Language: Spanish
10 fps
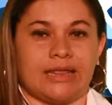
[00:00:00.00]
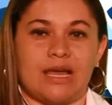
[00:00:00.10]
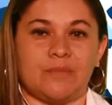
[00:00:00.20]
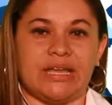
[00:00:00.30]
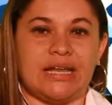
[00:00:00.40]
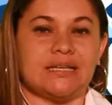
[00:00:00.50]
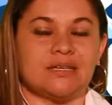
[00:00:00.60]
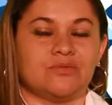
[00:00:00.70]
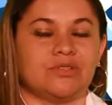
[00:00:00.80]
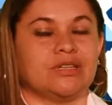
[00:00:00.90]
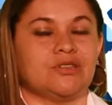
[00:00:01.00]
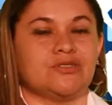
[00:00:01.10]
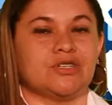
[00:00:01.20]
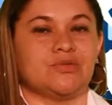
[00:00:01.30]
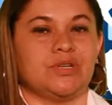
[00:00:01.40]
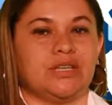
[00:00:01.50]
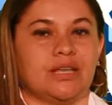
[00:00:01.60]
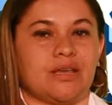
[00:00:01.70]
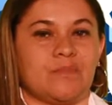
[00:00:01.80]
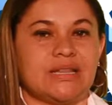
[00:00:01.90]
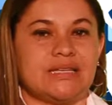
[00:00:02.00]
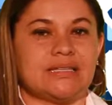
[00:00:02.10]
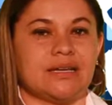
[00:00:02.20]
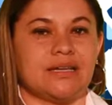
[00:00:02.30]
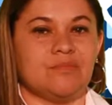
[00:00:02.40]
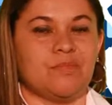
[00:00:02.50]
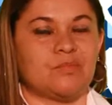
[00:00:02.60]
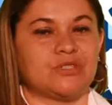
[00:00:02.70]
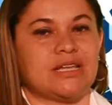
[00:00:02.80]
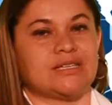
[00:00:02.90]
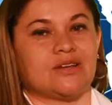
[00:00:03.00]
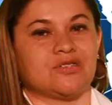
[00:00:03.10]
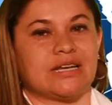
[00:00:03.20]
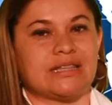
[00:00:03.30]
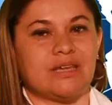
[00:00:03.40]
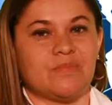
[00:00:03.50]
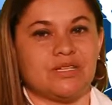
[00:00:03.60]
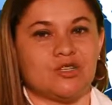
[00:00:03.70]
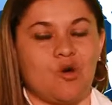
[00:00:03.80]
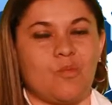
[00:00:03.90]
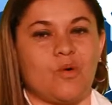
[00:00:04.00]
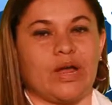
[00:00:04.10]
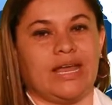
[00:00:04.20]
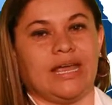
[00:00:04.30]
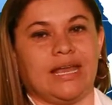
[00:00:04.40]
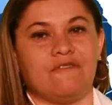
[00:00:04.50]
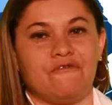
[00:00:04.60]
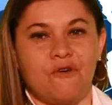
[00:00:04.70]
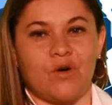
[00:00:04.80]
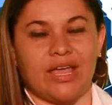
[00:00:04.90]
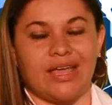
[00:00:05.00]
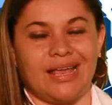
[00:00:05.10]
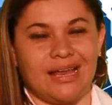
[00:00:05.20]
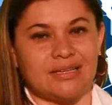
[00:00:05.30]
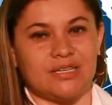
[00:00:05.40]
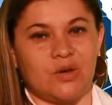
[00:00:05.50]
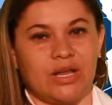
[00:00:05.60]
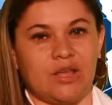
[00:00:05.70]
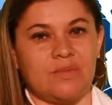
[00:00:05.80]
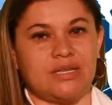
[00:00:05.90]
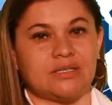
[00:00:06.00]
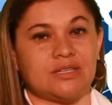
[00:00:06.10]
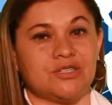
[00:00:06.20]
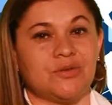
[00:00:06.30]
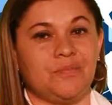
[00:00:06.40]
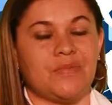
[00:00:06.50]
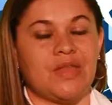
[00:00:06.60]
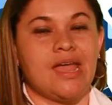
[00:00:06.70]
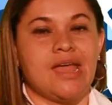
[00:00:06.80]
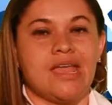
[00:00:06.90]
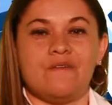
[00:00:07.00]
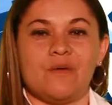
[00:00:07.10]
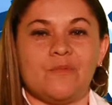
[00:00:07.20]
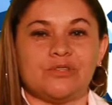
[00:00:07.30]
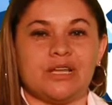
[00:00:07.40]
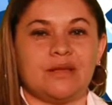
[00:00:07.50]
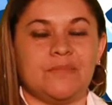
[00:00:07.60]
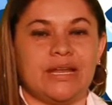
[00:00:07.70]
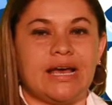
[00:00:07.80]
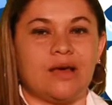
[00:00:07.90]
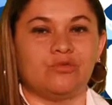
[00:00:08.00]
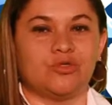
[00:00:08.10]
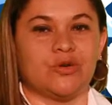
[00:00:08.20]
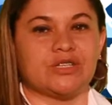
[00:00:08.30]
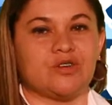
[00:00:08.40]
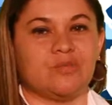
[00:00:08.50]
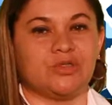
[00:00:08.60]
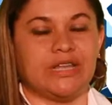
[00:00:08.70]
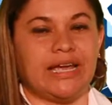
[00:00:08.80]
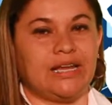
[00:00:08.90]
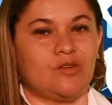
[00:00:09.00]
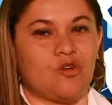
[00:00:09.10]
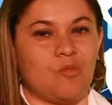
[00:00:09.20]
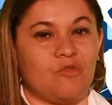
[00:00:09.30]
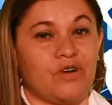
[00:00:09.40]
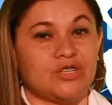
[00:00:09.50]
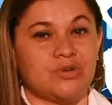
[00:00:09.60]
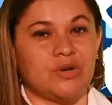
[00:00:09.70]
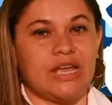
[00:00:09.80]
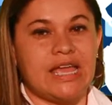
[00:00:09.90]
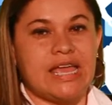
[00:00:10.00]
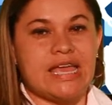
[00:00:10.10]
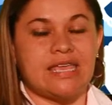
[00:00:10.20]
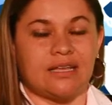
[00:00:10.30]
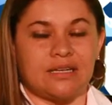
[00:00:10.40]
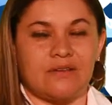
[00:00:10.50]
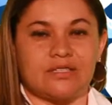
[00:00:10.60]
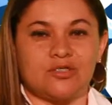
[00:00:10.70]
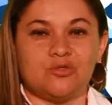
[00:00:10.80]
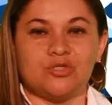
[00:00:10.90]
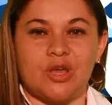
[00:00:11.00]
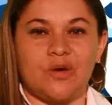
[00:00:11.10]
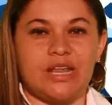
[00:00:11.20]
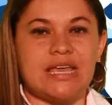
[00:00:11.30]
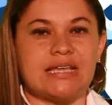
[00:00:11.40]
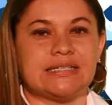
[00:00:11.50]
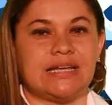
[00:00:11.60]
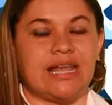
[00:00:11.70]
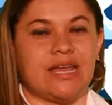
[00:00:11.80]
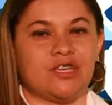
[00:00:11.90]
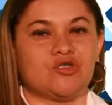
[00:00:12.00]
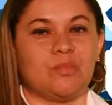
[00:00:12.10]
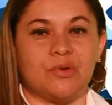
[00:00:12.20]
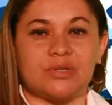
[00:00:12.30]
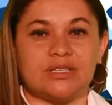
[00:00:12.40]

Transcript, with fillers: También en la segunda entonces unidad de aprendizaje vamos a desarrollar temas como el enfoque clásico de la administración y vamos a mirar autores como Taylor, como Fayol, que a través de sus teorías le han hecho aportes